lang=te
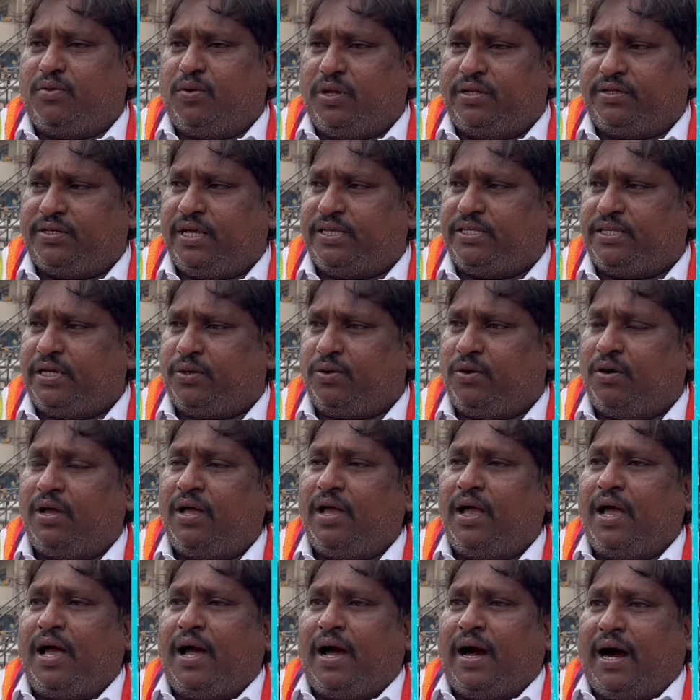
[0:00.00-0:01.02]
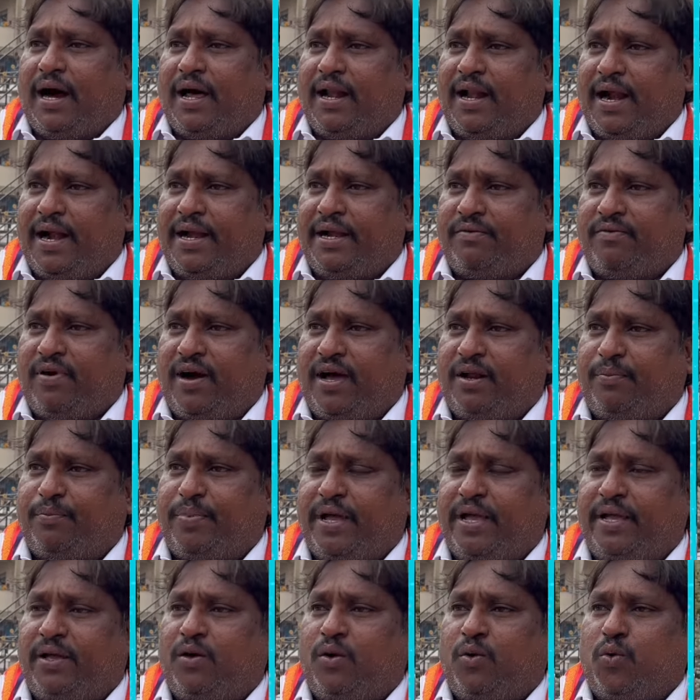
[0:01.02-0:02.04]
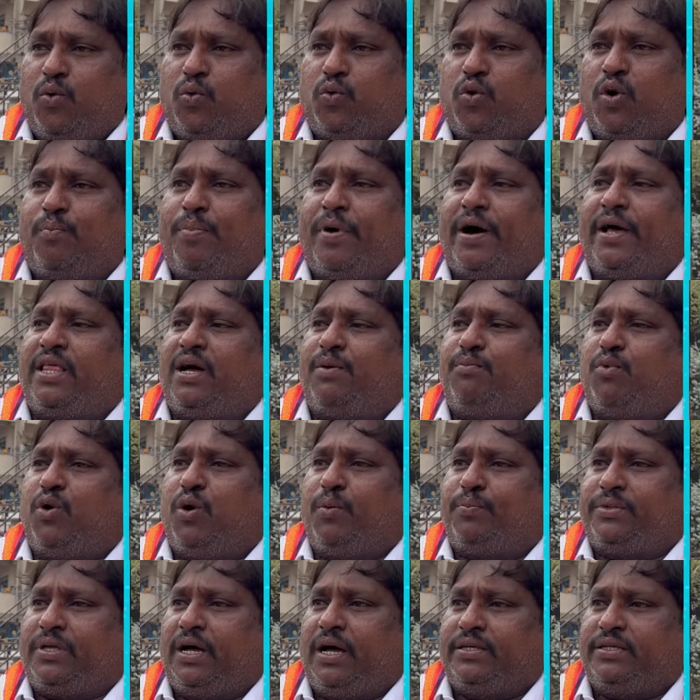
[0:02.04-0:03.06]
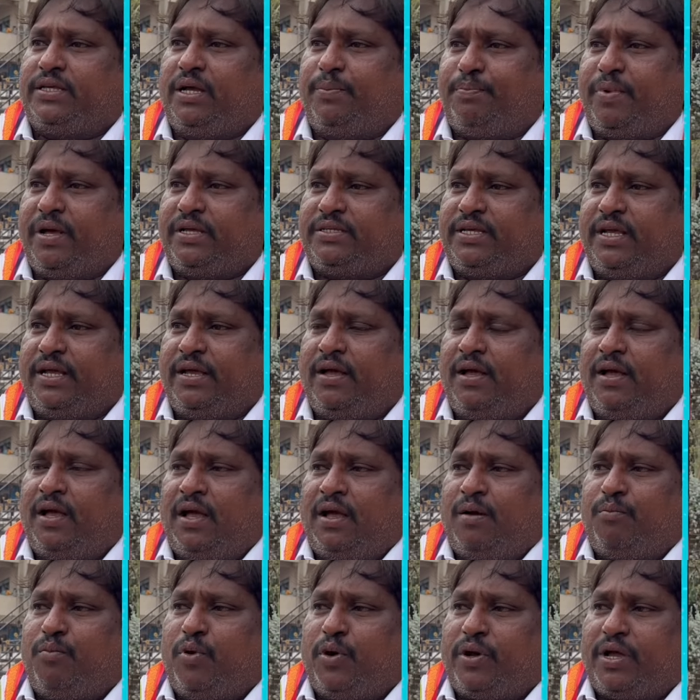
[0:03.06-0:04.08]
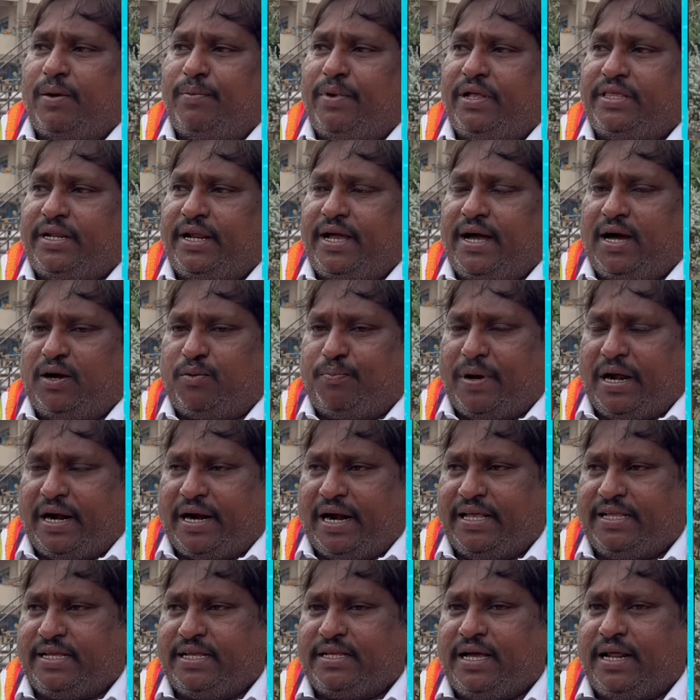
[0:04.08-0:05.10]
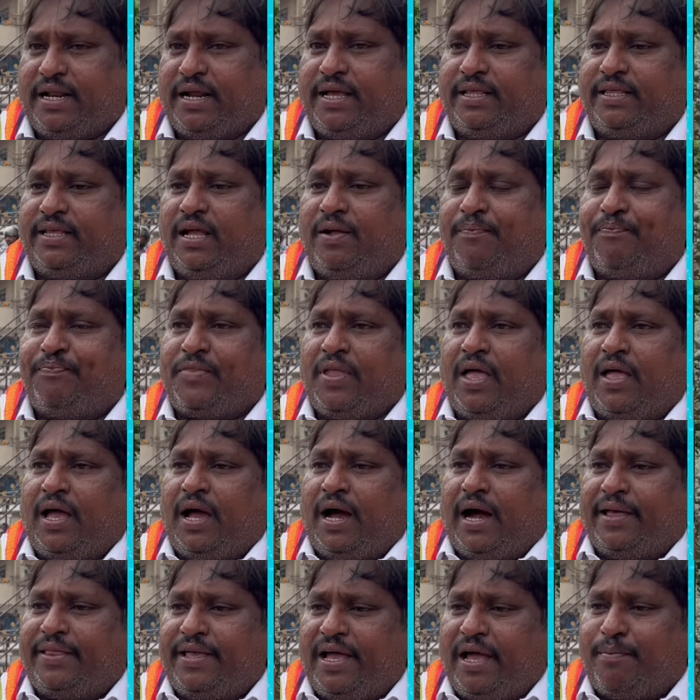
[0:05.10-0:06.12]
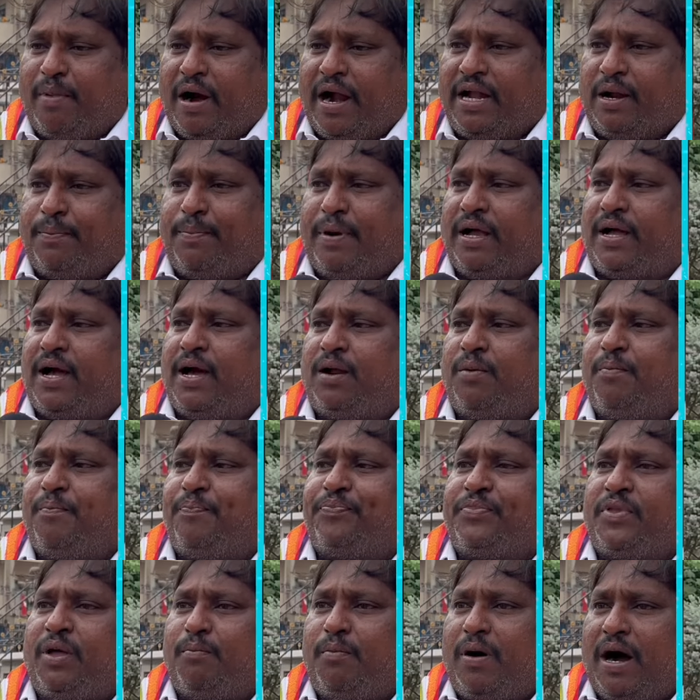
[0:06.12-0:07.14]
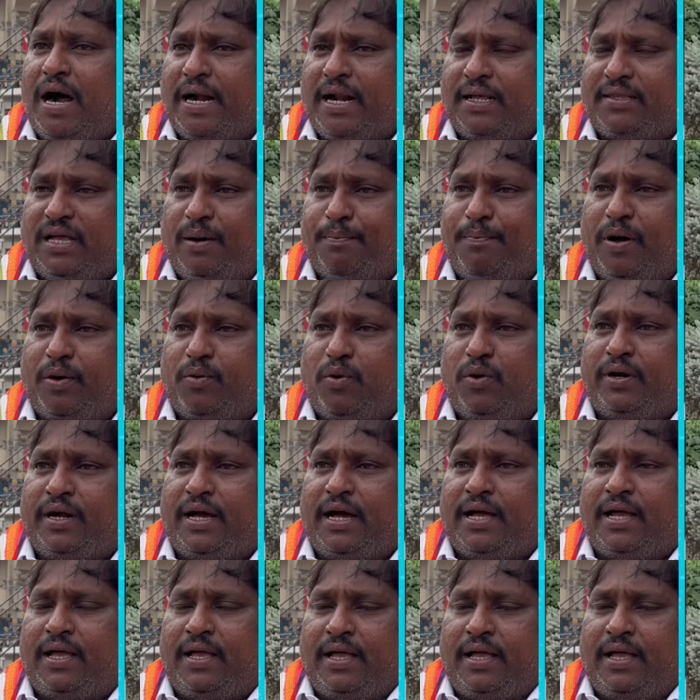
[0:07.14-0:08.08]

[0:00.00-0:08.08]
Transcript: గురి చేసిరో అలాంటి వారిపై ఉక్కుపాదం మోపుతా అని చెప్పేసి ముఖ్యమంత్రి గారు ప్రకటించడం జరిగింది అదే మాట ప్రకారం మాట తప్పకుండా